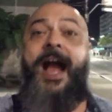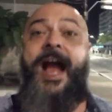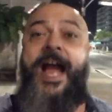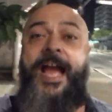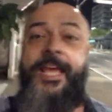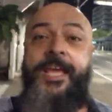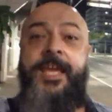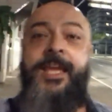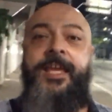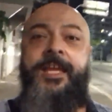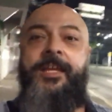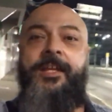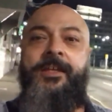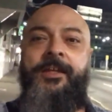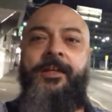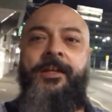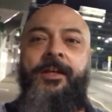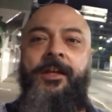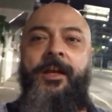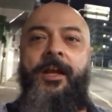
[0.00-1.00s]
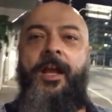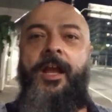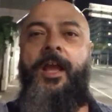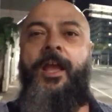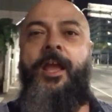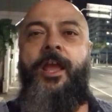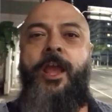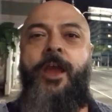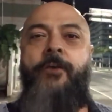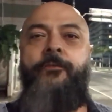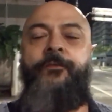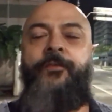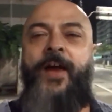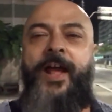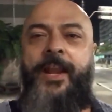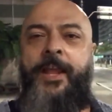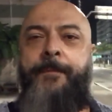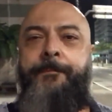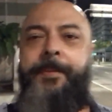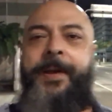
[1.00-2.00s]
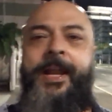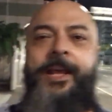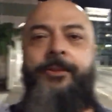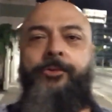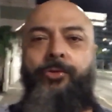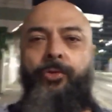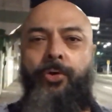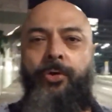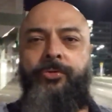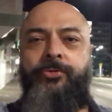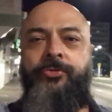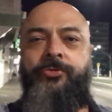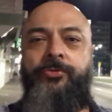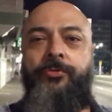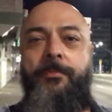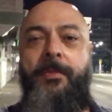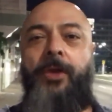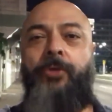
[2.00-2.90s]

Aí eu falei para todos: